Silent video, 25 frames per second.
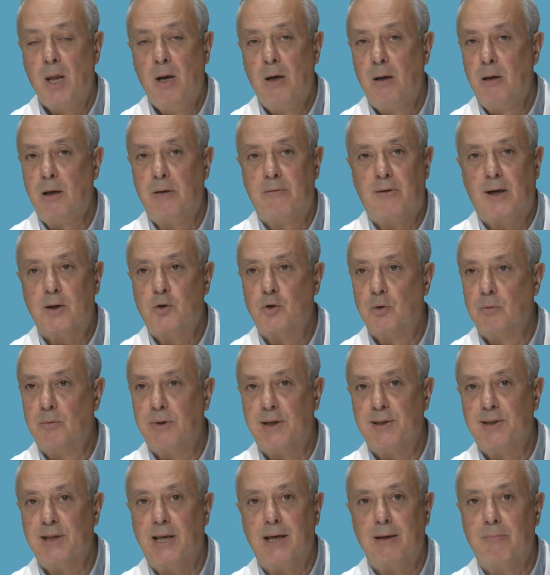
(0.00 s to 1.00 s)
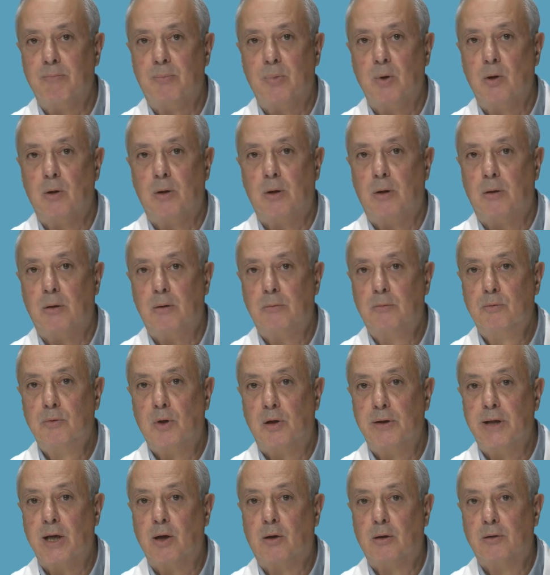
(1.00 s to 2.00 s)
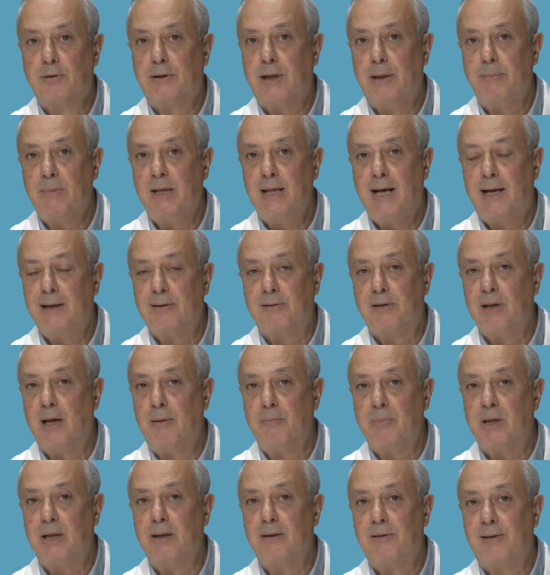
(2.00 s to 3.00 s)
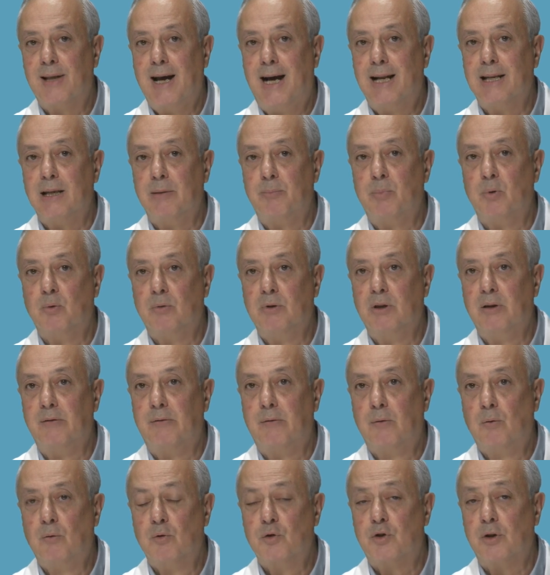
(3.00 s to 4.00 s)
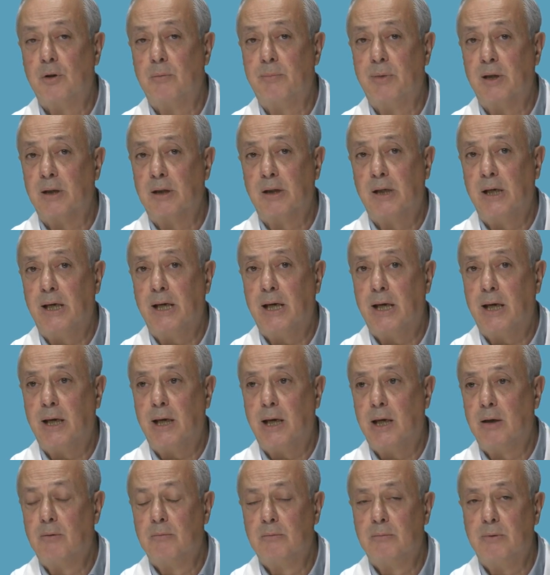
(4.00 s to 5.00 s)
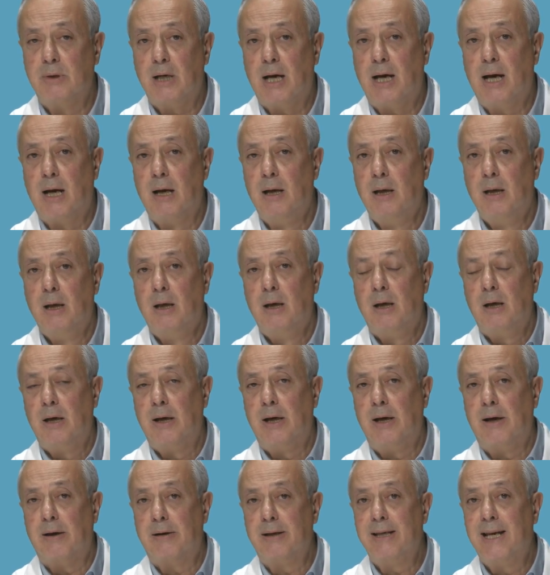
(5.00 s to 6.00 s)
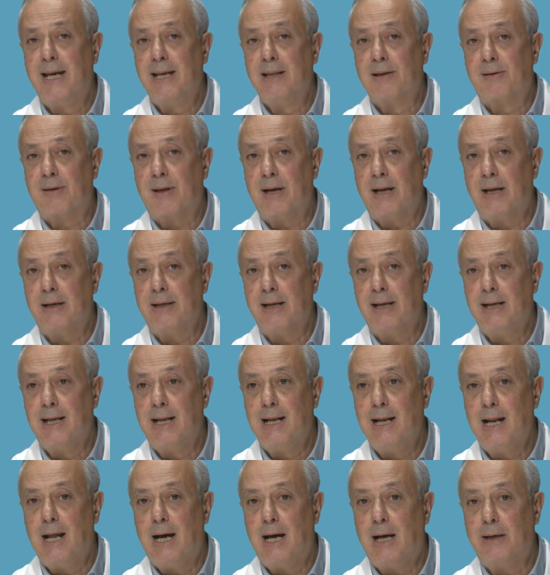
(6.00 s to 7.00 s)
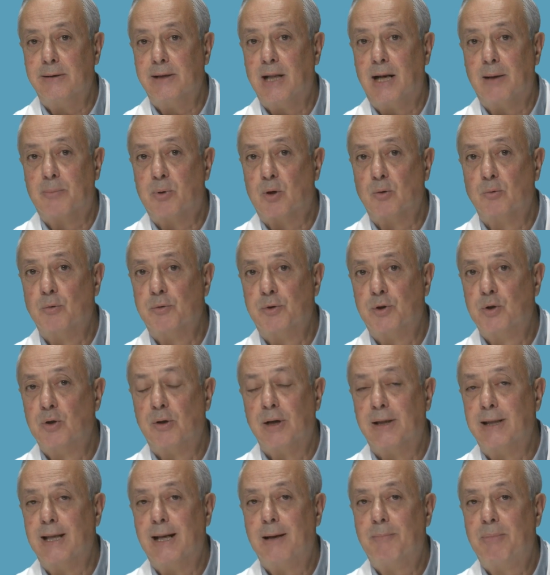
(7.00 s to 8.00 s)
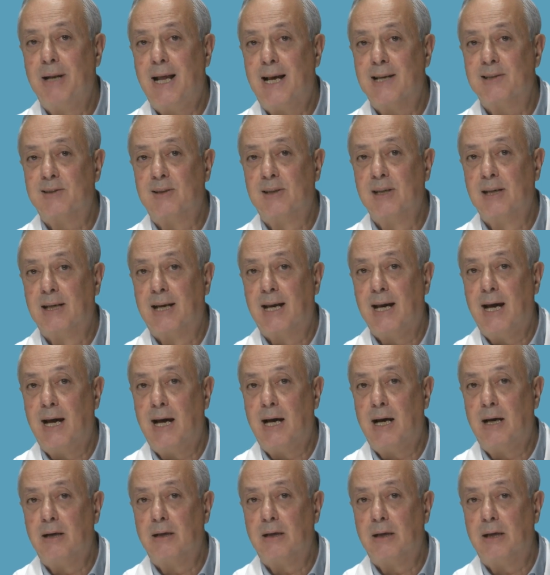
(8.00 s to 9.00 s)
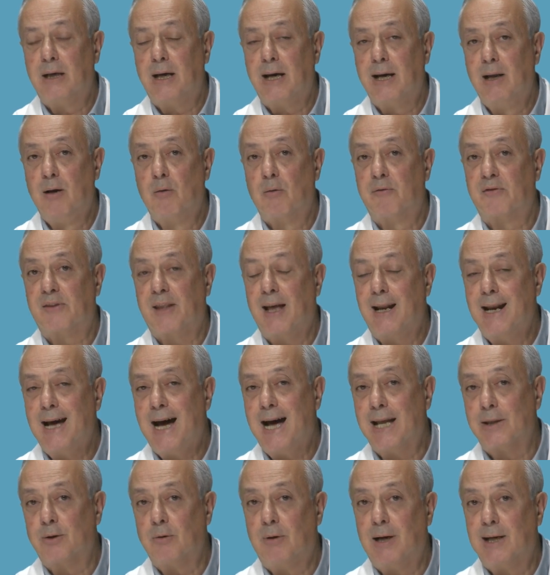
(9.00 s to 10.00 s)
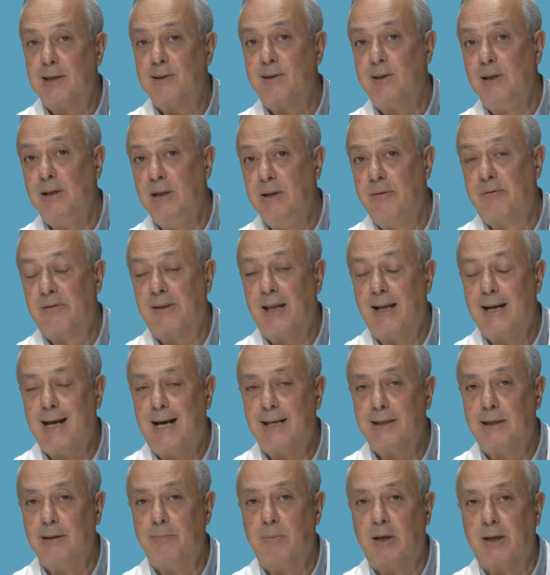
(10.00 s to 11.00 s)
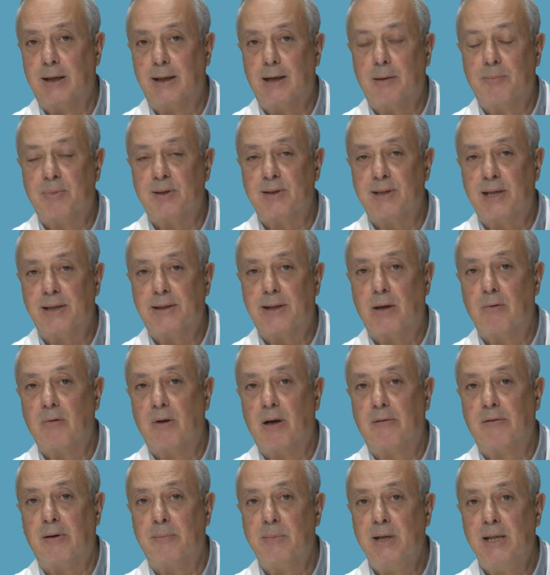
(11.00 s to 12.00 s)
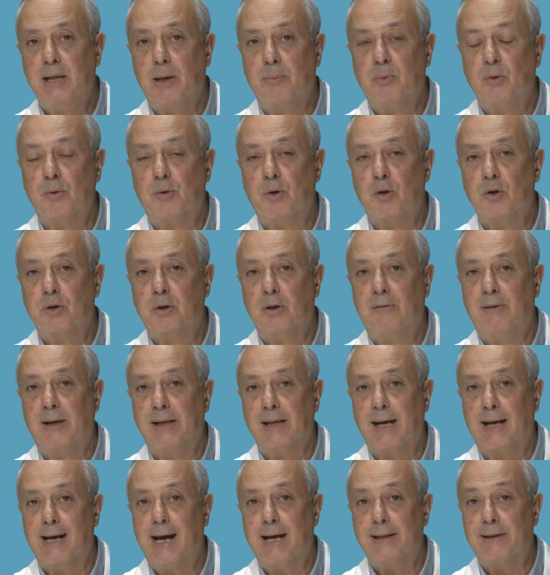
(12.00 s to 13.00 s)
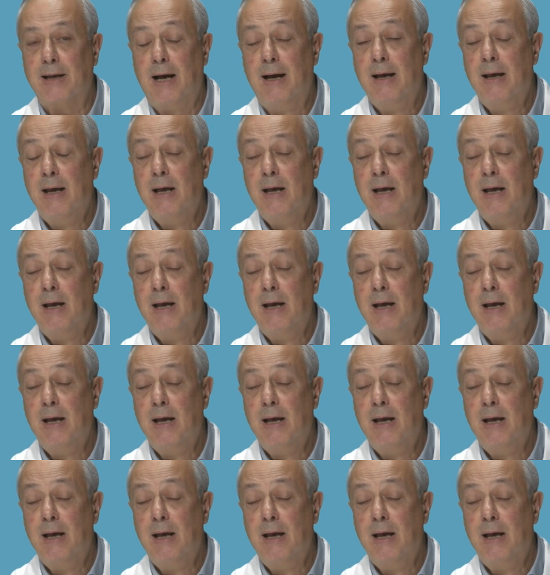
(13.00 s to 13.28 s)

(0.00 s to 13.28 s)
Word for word: Le faccio un esempio, uno dei contaminanti ambientali più diffuso perché una, eh, rientra nella, nella, produzione della plastica eh, è l'oftalato, anzi gli ftalati perché rappresentano una famiglia piuttosto variegata.